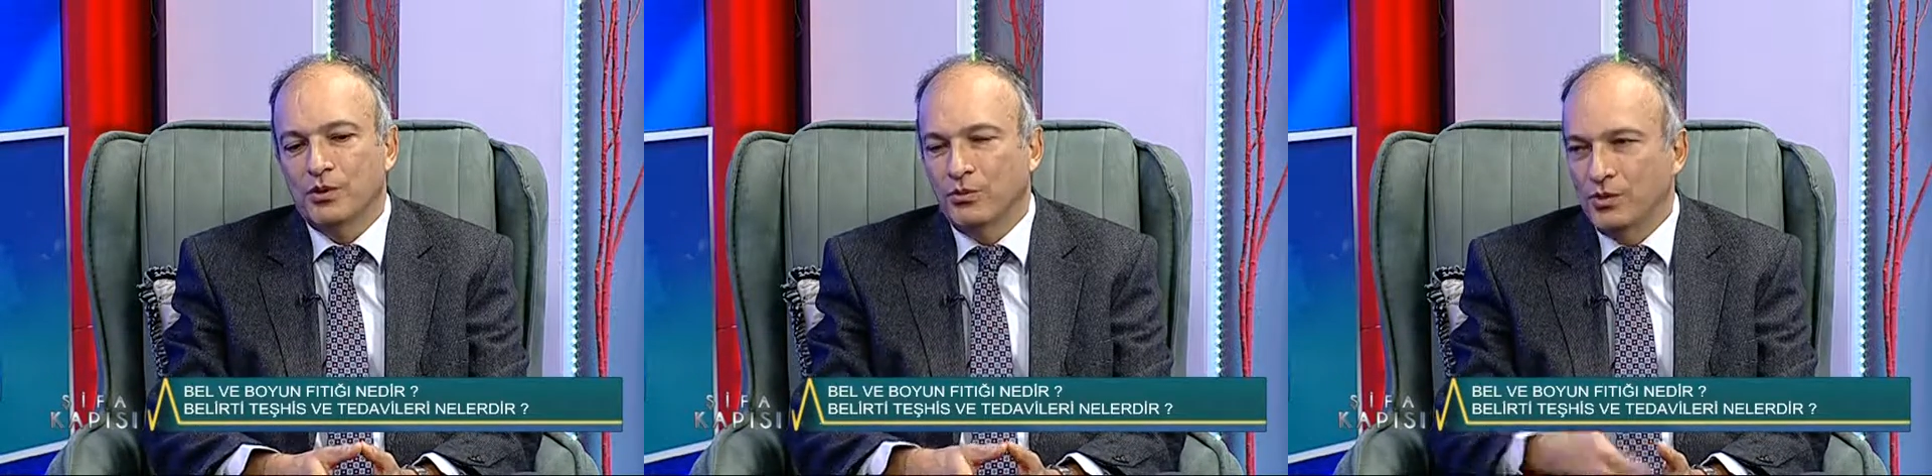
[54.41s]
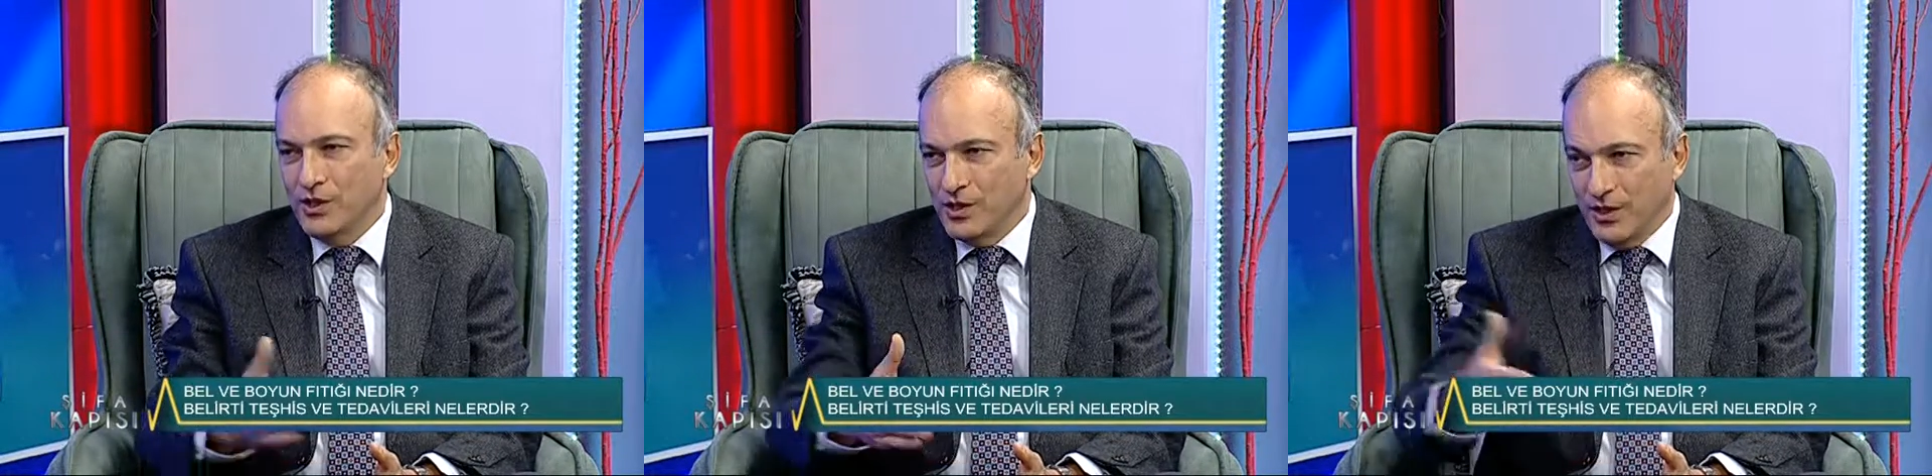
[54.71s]
Bu
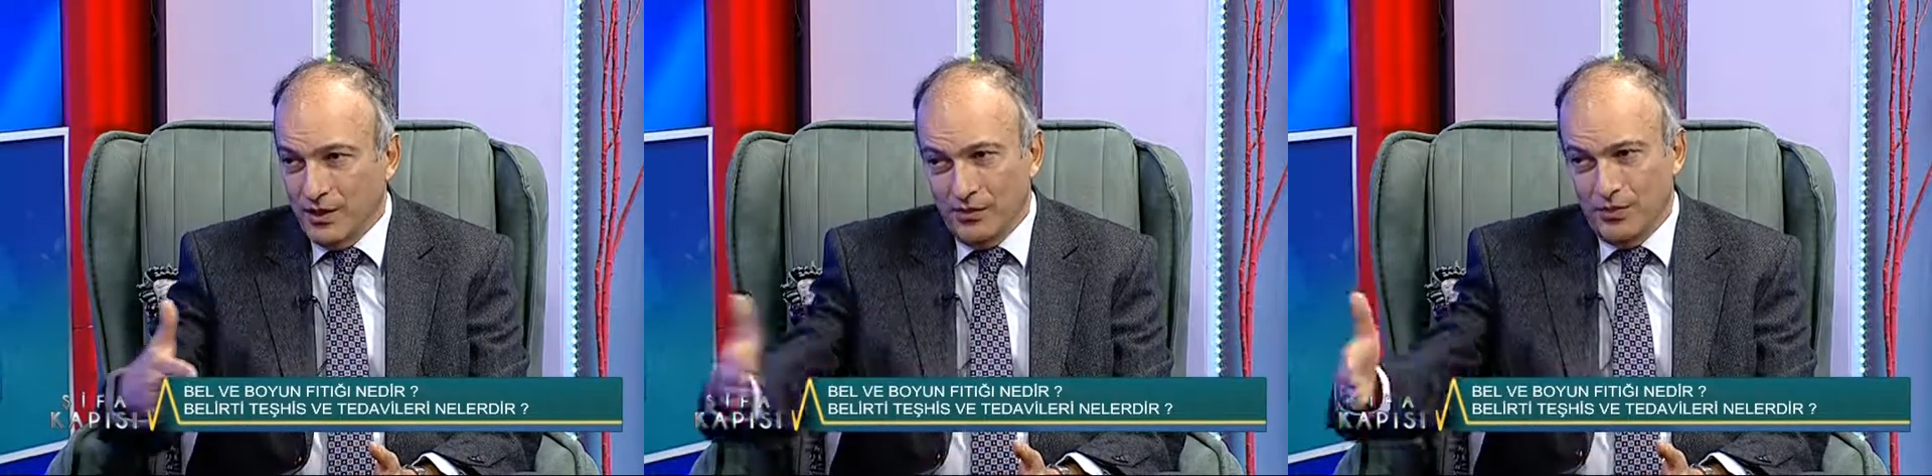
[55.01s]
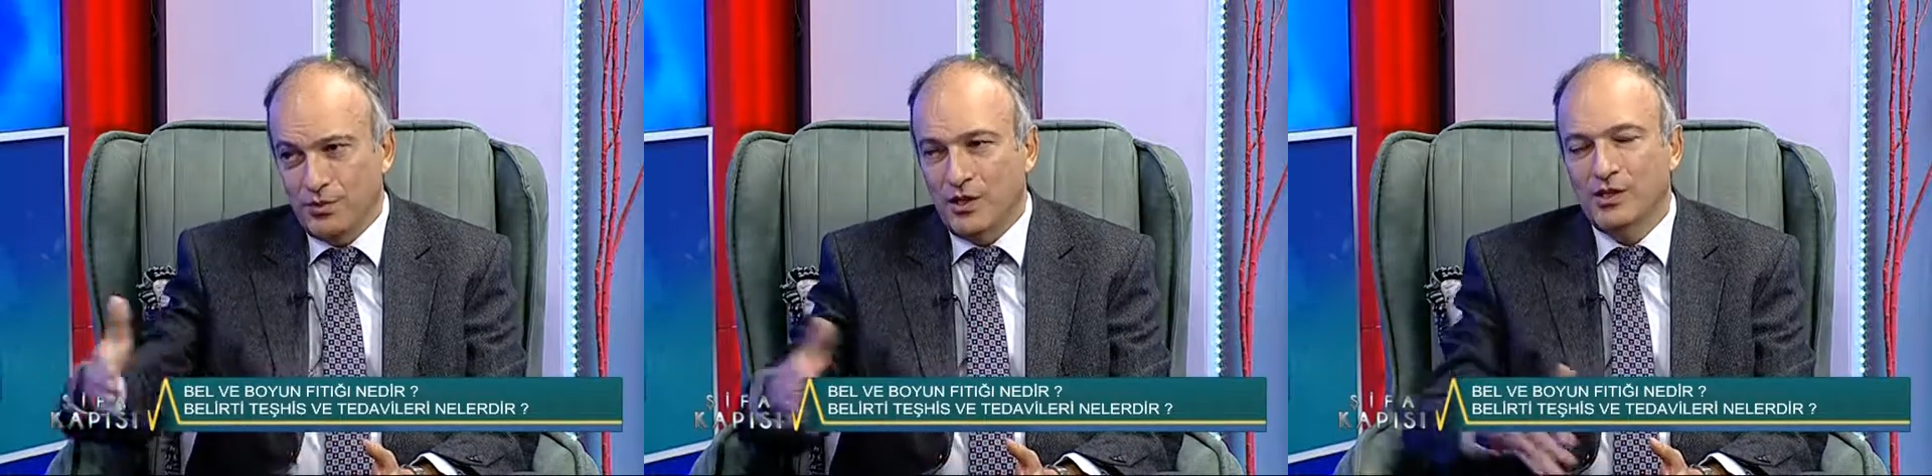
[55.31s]
dejeneratif
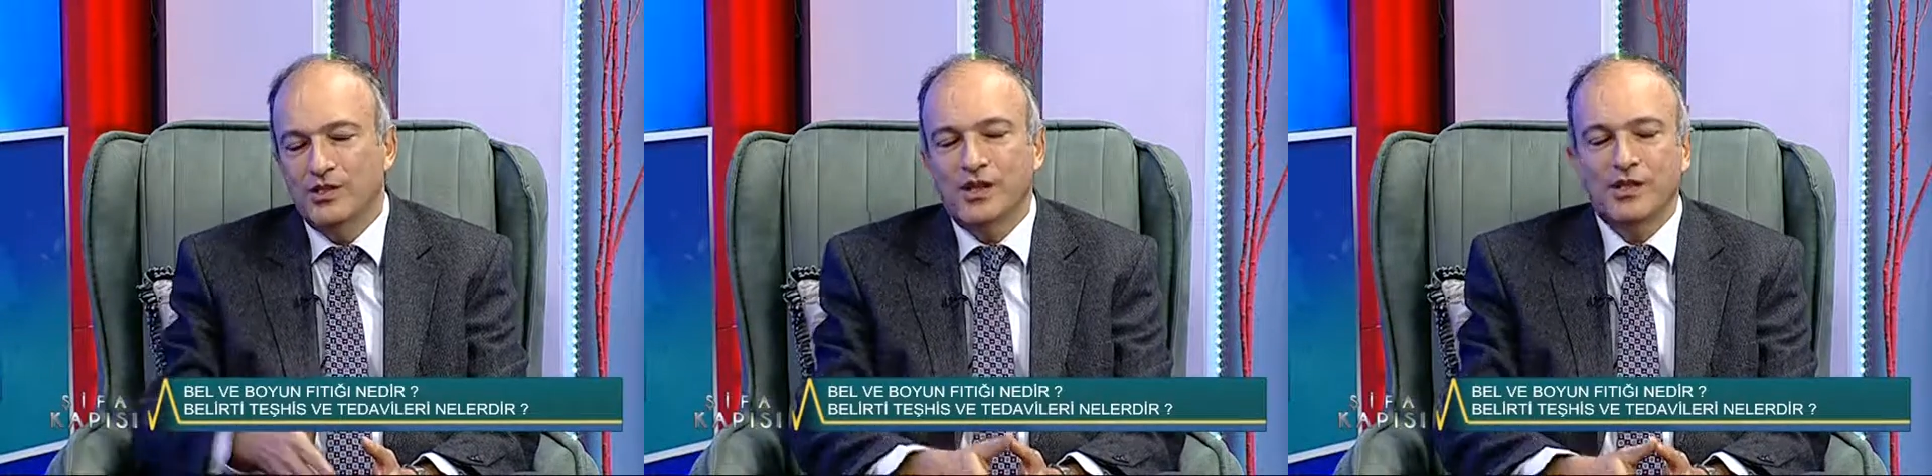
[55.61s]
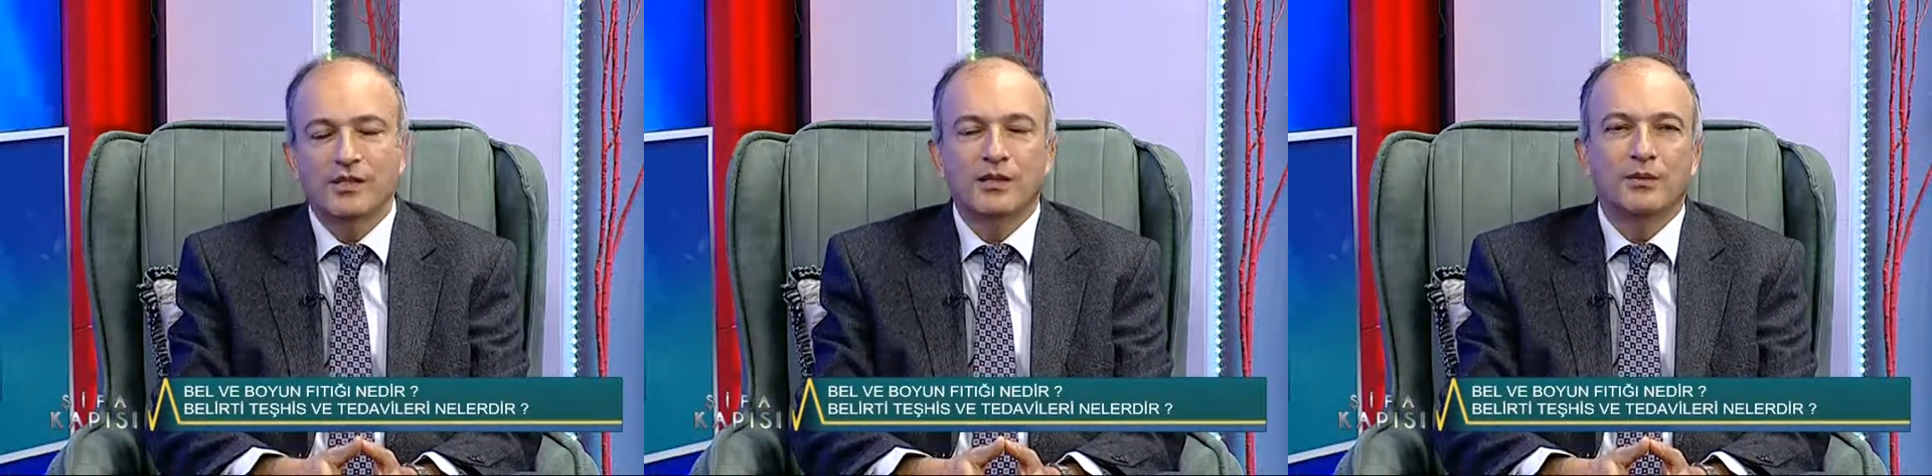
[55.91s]
süreç
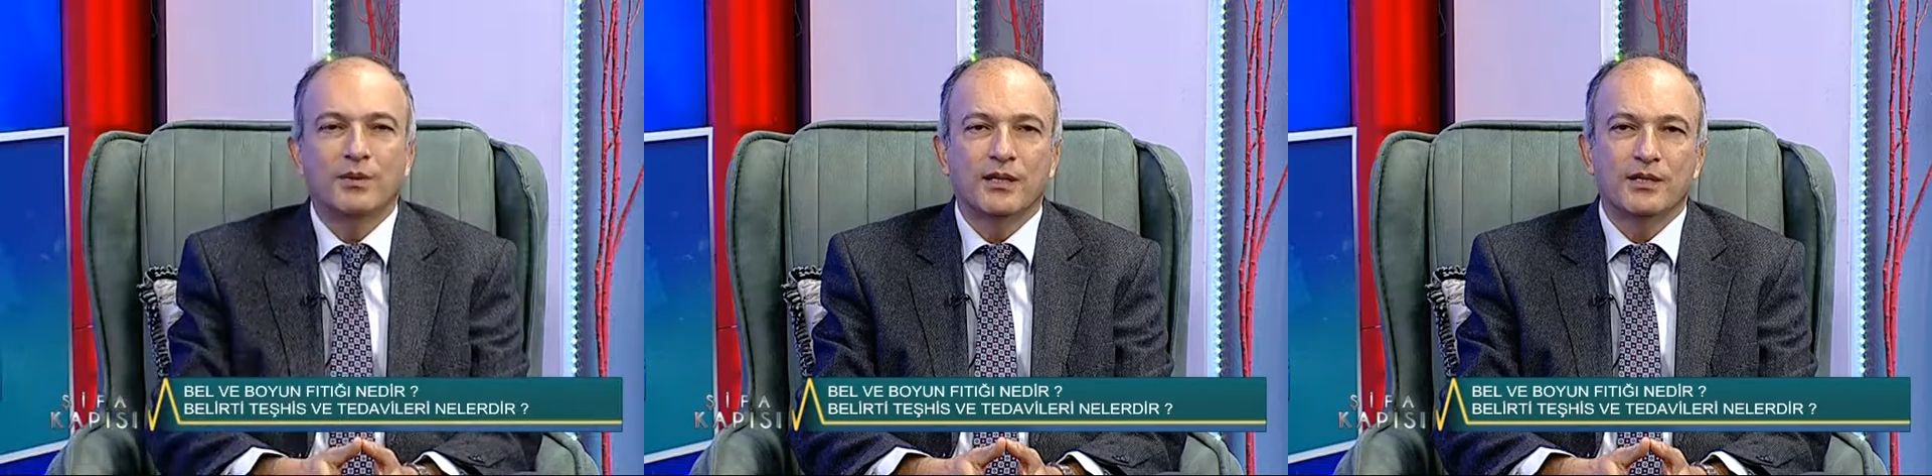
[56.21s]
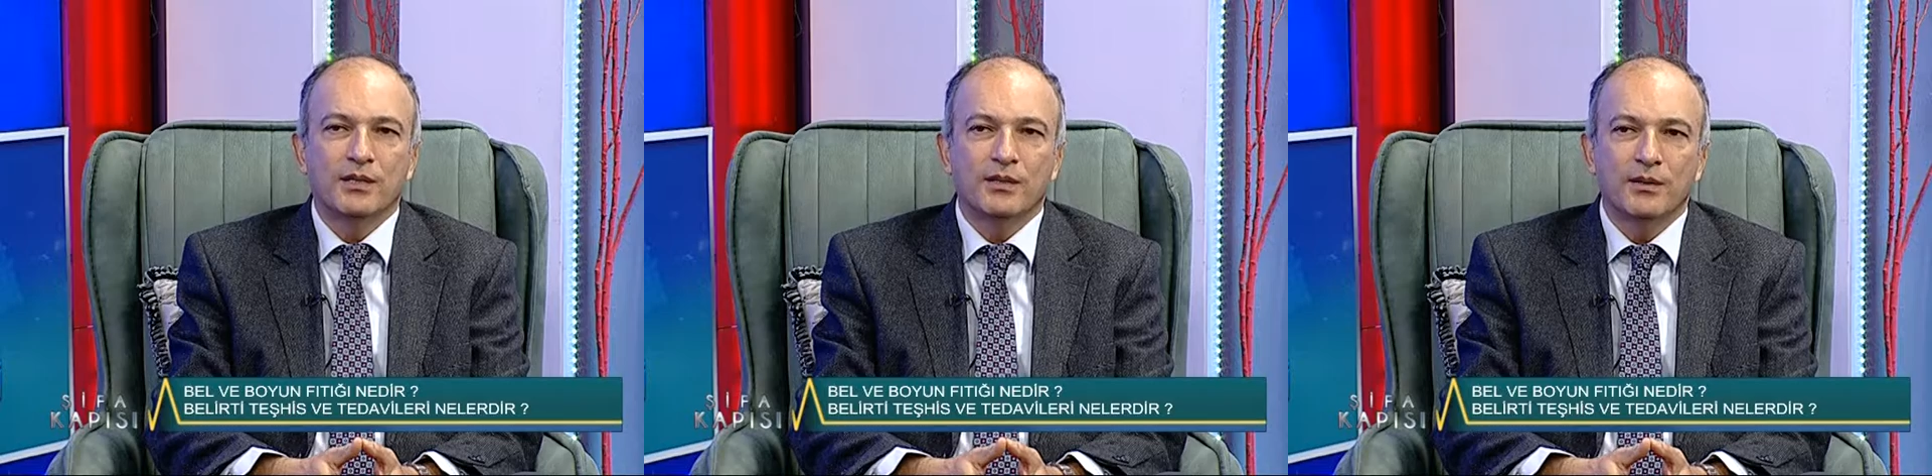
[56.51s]
içerisinde
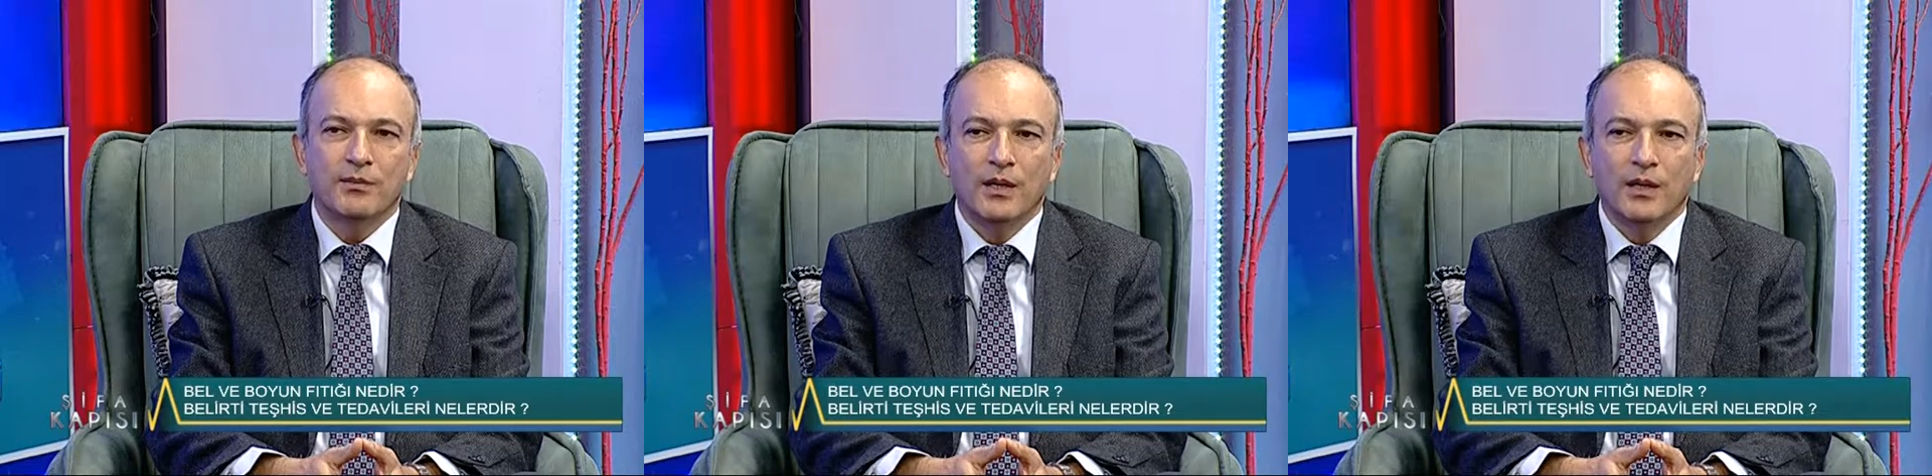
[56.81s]
bahsettiğim.